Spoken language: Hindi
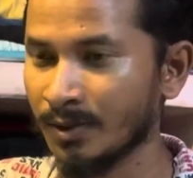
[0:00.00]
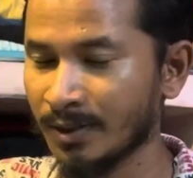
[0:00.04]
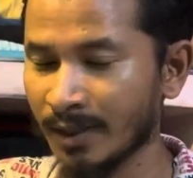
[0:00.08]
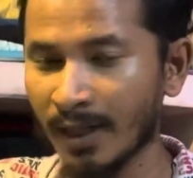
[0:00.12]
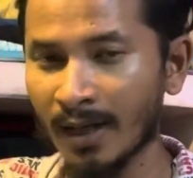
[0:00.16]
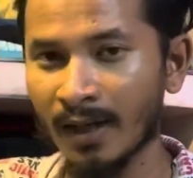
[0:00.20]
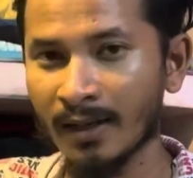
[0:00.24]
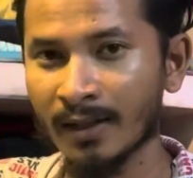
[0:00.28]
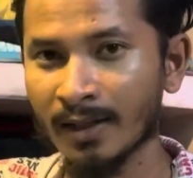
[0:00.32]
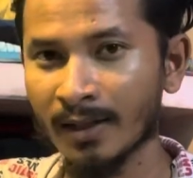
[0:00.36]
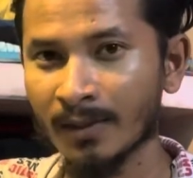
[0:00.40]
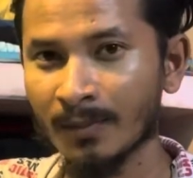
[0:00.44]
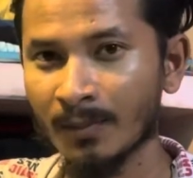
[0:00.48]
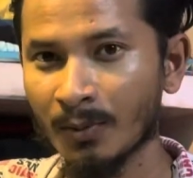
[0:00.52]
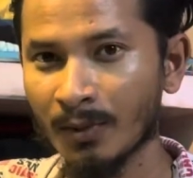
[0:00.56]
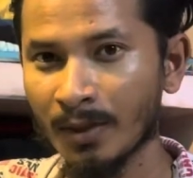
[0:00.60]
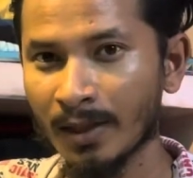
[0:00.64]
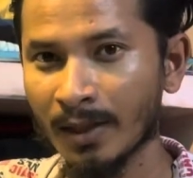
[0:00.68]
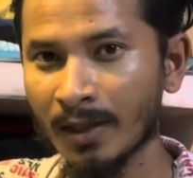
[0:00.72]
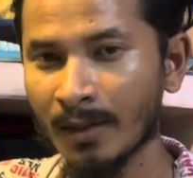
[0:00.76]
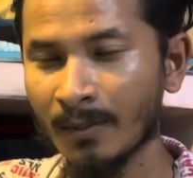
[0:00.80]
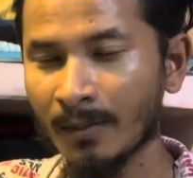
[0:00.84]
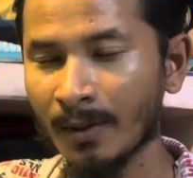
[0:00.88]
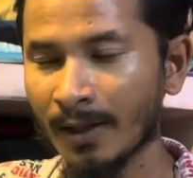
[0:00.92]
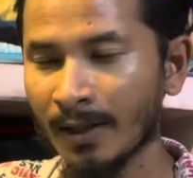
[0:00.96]
जगन्नाथ
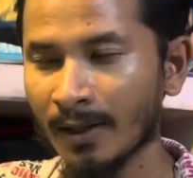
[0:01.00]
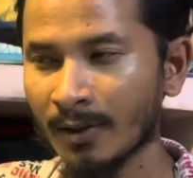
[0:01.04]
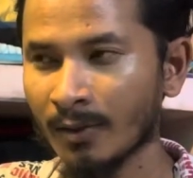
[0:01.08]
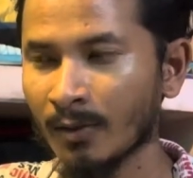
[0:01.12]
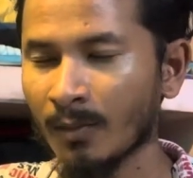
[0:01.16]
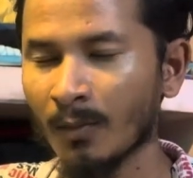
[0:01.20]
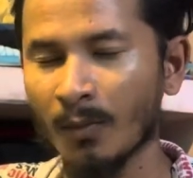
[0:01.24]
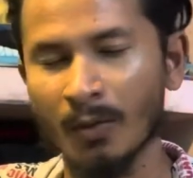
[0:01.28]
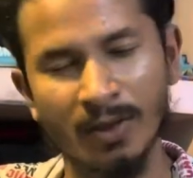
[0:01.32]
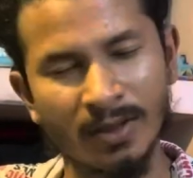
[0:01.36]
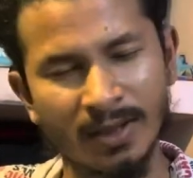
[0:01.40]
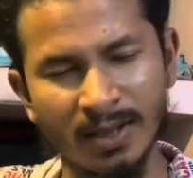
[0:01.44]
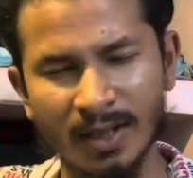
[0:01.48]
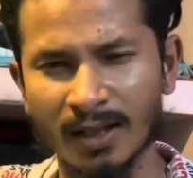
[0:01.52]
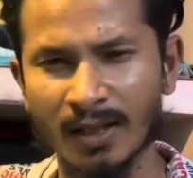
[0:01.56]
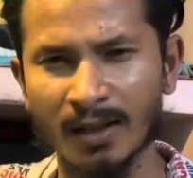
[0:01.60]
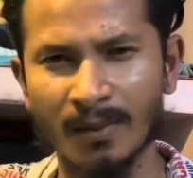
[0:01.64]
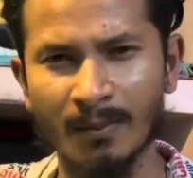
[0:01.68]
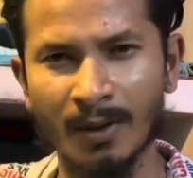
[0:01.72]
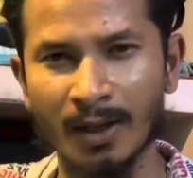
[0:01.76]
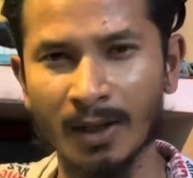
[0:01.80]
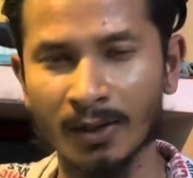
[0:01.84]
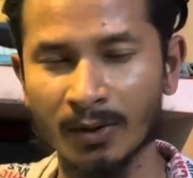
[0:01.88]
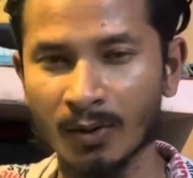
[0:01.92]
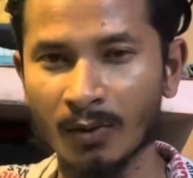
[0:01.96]
पुरी के बारे में तो बहुत ज्यादा
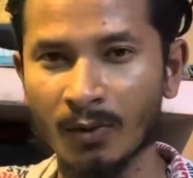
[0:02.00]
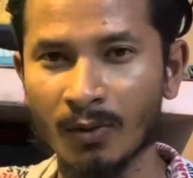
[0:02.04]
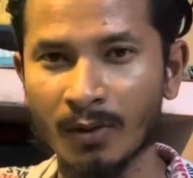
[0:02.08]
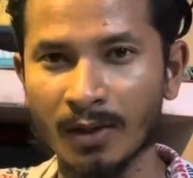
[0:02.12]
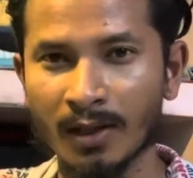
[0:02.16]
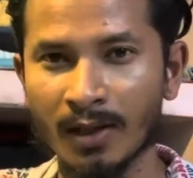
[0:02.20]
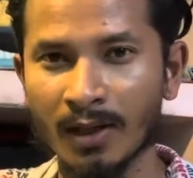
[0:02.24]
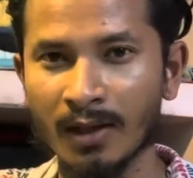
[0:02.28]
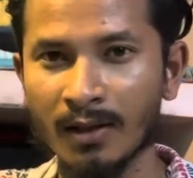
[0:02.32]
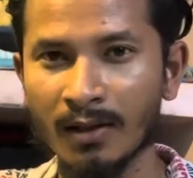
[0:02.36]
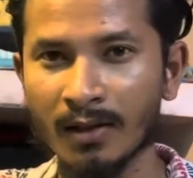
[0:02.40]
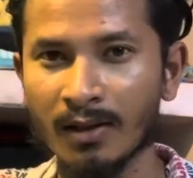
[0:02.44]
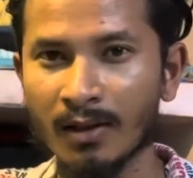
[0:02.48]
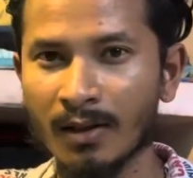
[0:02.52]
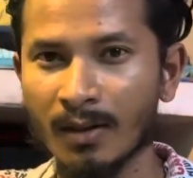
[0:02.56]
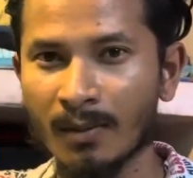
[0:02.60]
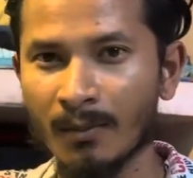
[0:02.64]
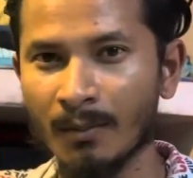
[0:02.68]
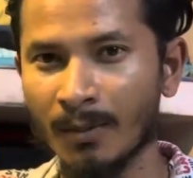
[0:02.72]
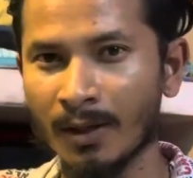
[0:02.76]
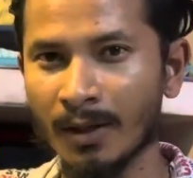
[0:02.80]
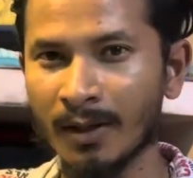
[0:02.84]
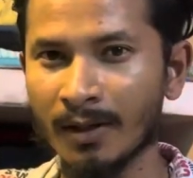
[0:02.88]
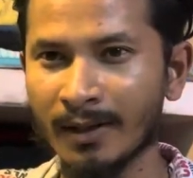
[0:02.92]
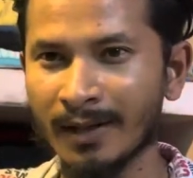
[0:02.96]
बात हो गया
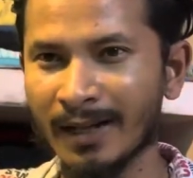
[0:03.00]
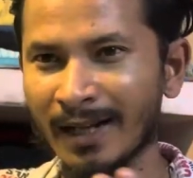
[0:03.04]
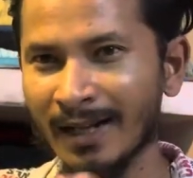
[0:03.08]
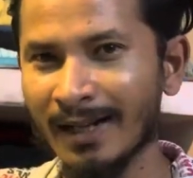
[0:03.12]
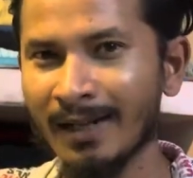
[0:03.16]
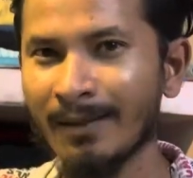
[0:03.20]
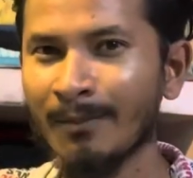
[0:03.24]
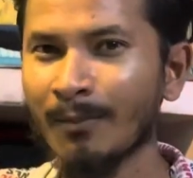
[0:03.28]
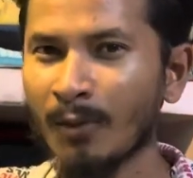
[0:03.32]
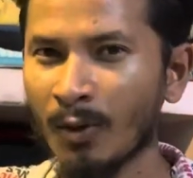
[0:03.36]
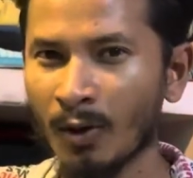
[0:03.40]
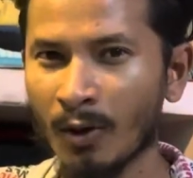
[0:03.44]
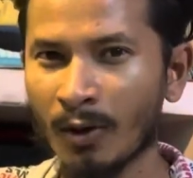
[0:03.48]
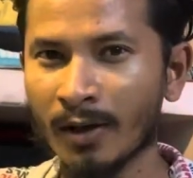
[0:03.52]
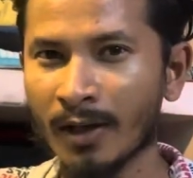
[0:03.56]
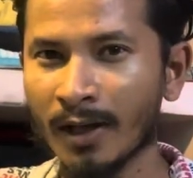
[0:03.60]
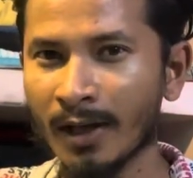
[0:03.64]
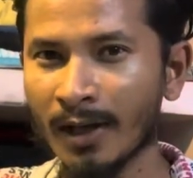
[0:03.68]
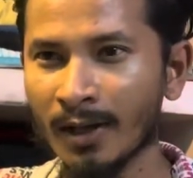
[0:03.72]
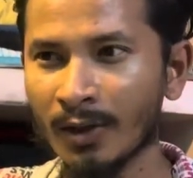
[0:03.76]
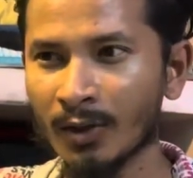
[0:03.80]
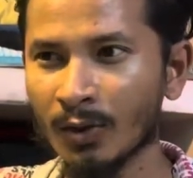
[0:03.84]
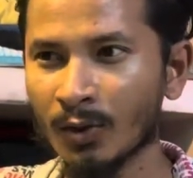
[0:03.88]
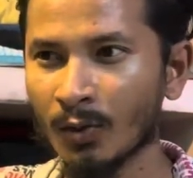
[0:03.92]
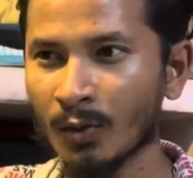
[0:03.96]
बट डेली ब्लॉग
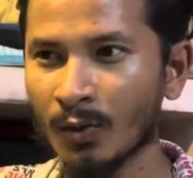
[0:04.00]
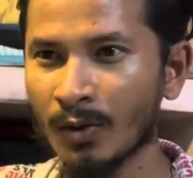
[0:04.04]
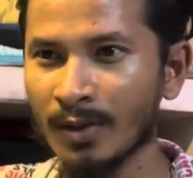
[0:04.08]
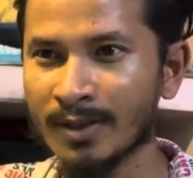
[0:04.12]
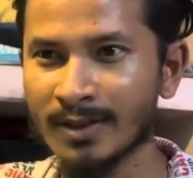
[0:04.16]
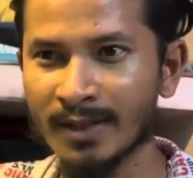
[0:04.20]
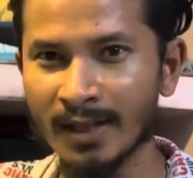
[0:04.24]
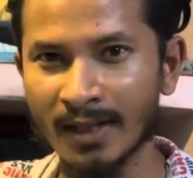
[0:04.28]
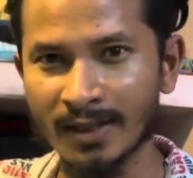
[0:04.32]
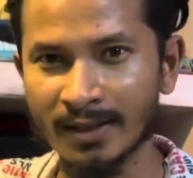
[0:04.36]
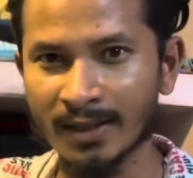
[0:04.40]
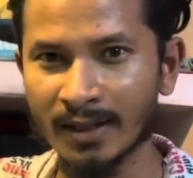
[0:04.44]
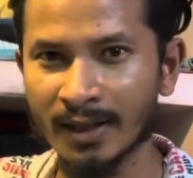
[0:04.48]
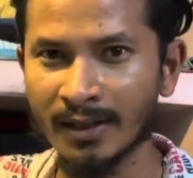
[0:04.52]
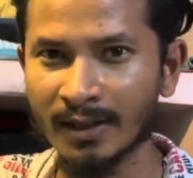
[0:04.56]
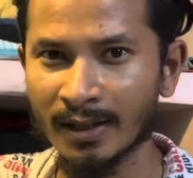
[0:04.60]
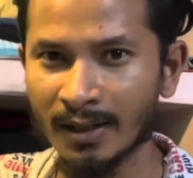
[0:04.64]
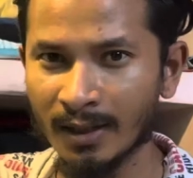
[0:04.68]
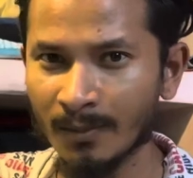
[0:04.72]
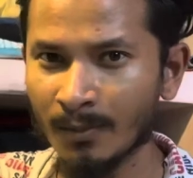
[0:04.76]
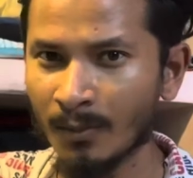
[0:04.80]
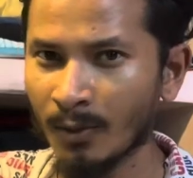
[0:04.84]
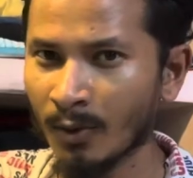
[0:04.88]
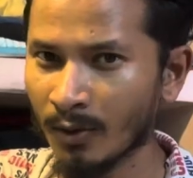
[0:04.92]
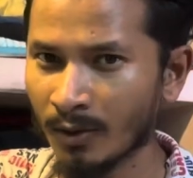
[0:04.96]
है तो इसी के साथ
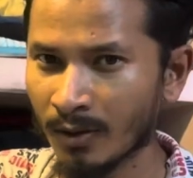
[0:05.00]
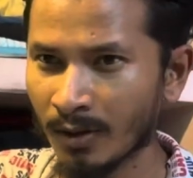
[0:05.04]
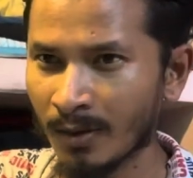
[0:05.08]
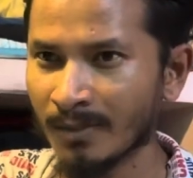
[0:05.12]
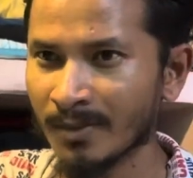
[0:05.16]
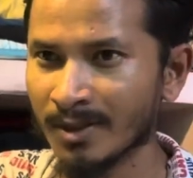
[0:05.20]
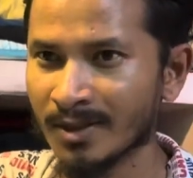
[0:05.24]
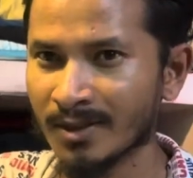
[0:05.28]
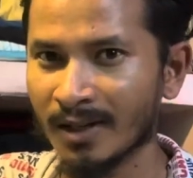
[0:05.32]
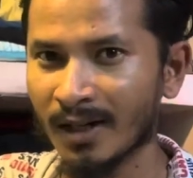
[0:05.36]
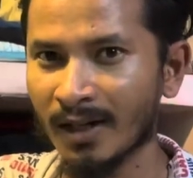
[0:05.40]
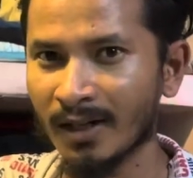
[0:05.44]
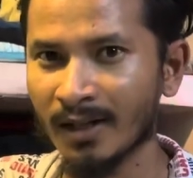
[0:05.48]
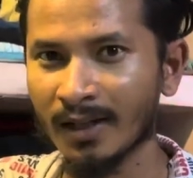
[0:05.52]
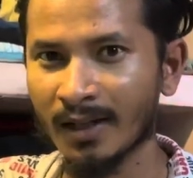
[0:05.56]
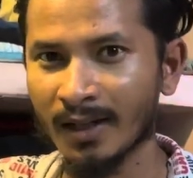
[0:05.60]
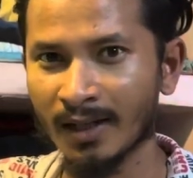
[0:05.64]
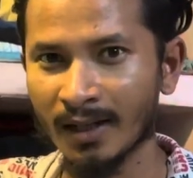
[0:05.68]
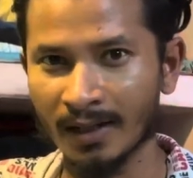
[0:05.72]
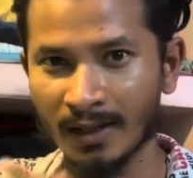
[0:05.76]
डेली ब्लॉग को हम स्टार्ट कर